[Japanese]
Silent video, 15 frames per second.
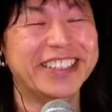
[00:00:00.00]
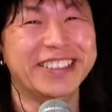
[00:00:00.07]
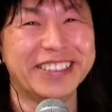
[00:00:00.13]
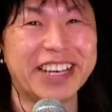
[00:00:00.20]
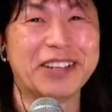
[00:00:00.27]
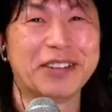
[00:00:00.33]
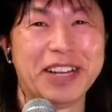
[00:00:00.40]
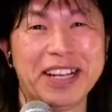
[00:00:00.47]
だ
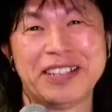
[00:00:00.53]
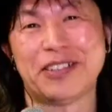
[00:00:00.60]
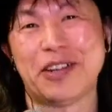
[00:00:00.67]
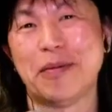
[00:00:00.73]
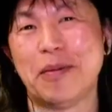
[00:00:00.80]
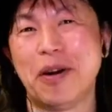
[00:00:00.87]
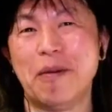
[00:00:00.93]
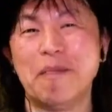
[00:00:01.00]
けどね、それ
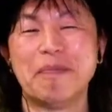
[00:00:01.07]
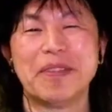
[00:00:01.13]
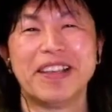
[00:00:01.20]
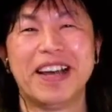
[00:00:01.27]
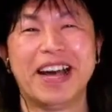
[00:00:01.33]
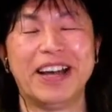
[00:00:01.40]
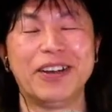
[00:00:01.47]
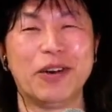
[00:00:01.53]
も、
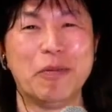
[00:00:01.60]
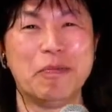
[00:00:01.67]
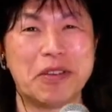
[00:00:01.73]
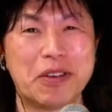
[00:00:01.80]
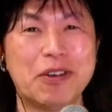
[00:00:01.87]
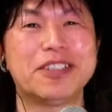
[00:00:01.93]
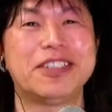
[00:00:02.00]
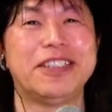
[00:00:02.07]
あの、見
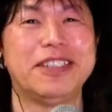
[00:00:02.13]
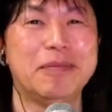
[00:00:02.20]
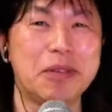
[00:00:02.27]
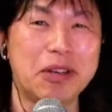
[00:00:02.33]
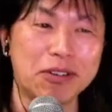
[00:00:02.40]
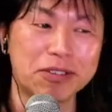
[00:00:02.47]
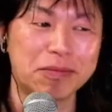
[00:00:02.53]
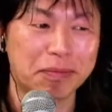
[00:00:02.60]
越し、見
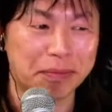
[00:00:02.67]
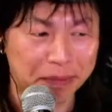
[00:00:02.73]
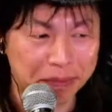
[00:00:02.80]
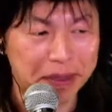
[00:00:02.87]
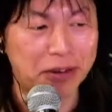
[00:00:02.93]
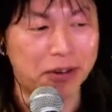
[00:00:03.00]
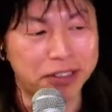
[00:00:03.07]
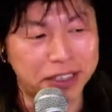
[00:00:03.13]
越、
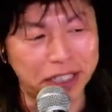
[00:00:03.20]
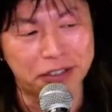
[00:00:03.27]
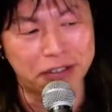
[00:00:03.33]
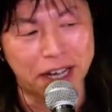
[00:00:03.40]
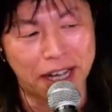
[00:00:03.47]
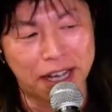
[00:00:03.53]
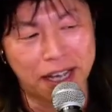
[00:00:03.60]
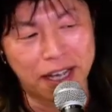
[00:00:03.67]
見越してっていう
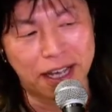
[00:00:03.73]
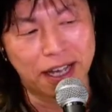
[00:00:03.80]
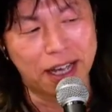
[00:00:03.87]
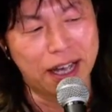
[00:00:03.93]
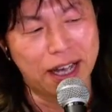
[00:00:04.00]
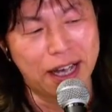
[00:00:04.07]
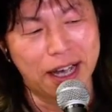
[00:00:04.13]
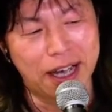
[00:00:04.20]
か、
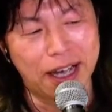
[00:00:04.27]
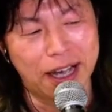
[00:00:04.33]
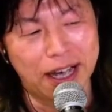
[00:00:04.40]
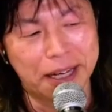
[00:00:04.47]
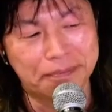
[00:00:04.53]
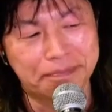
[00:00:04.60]
ああ、